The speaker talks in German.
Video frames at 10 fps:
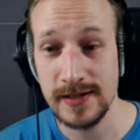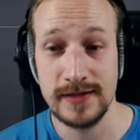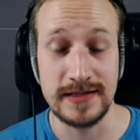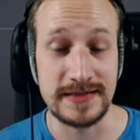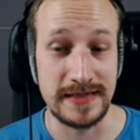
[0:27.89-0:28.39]

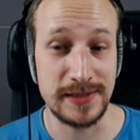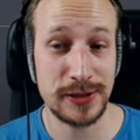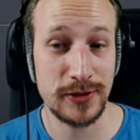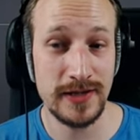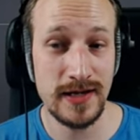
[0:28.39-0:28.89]
Der
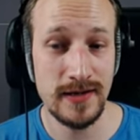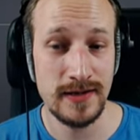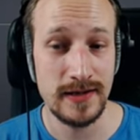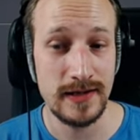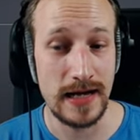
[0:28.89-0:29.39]
Salzstreuer
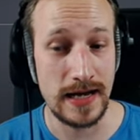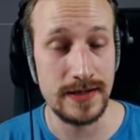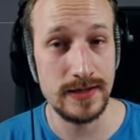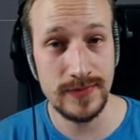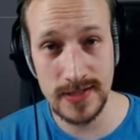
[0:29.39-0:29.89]

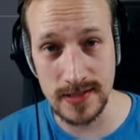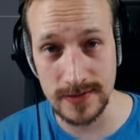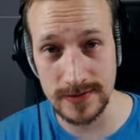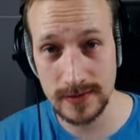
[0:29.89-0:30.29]
animiert.